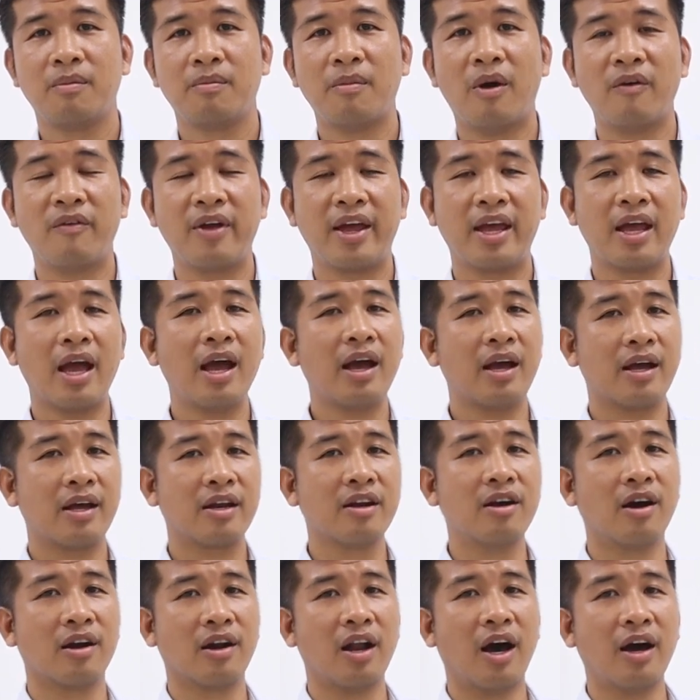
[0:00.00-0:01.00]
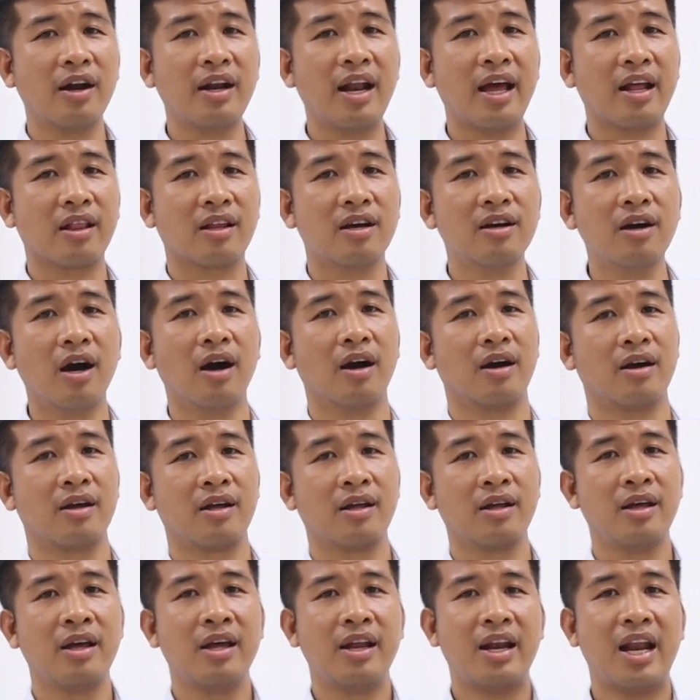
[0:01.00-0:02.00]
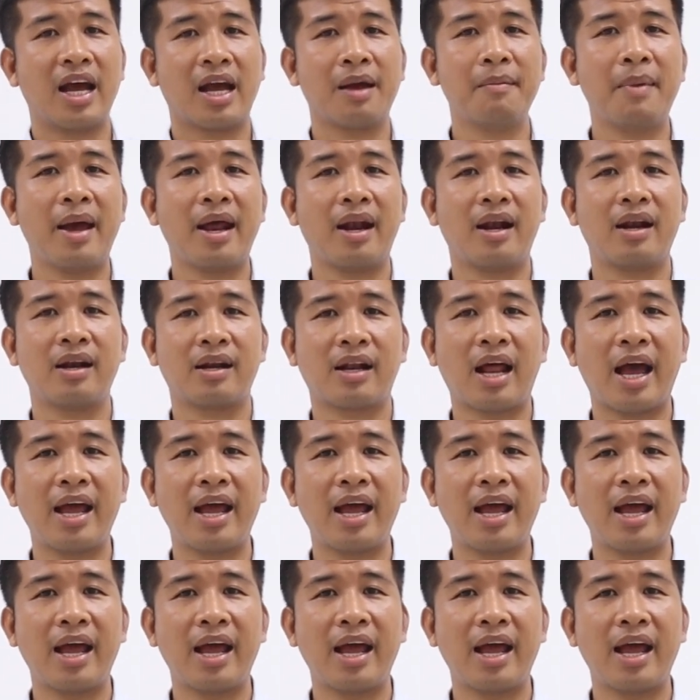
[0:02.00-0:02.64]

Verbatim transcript: bởi vì á, đường lớn là thường là các bạn